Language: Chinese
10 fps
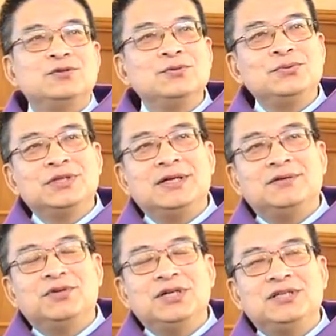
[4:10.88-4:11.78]
中国
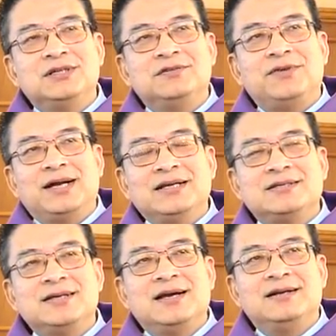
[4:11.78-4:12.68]
的文士和法利
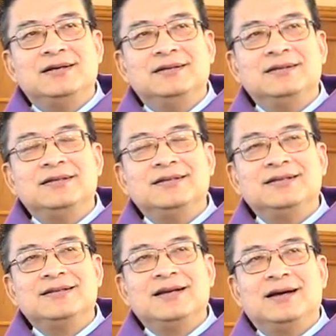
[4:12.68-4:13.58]
赛人
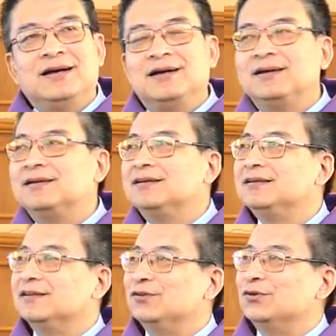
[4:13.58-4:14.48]
啊，
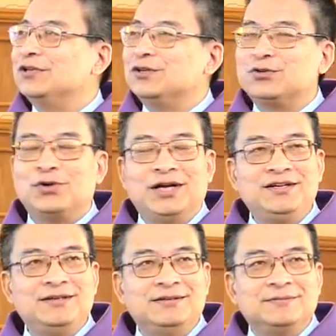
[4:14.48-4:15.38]
龙的传
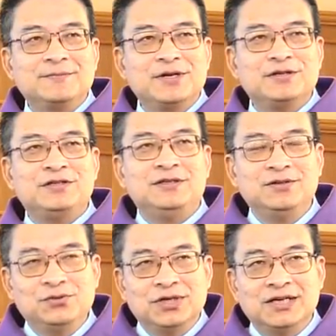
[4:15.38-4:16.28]
人、
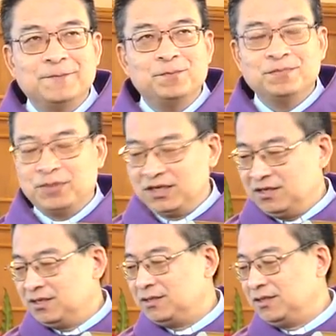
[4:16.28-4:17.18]
洗果人，把
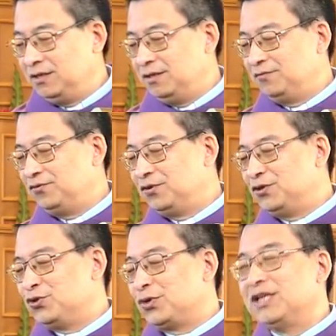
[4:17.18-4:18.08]
这行淫的妇
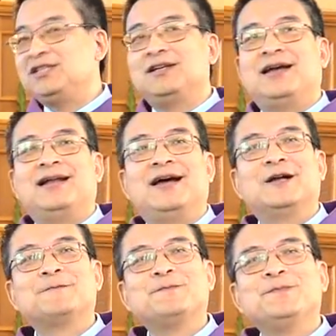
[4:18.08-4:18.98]
人抓起来
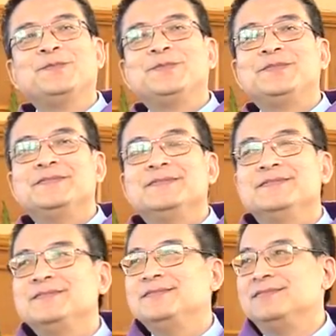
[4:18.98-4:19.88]
了，
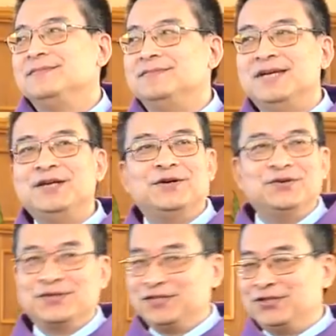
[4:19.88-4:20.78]
没
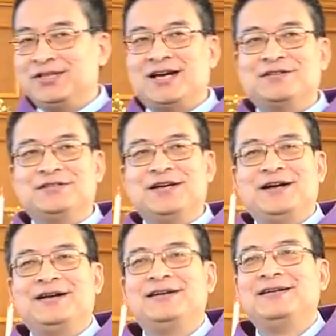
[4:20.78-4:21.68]
有用石头打死他，